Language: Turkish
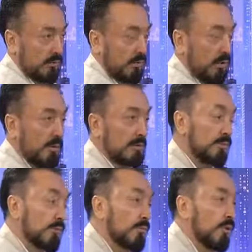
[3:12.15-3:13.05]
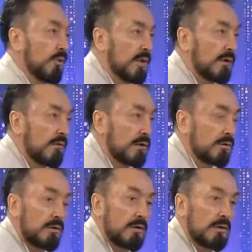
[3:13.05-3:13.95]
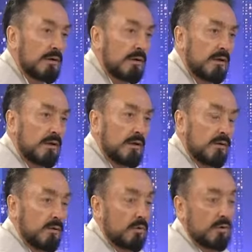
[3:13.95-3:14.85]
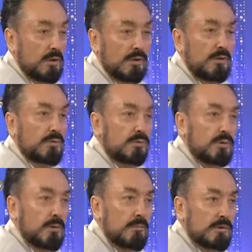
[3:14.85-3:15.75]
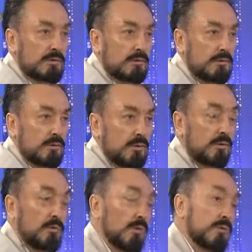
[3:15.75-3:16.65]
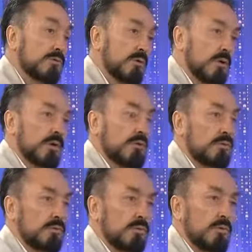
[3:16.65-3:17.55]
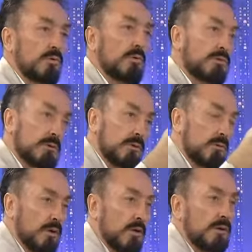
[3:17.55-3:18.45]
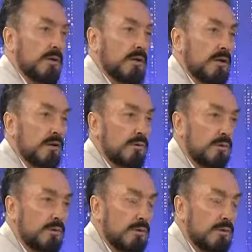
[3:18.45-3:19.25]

Olmaz. Bunun bir oranı var diyor. Oranını tutturamazsın diyor. Önce oranını tutturuyor. O da o zaman oranını ayarlıyor.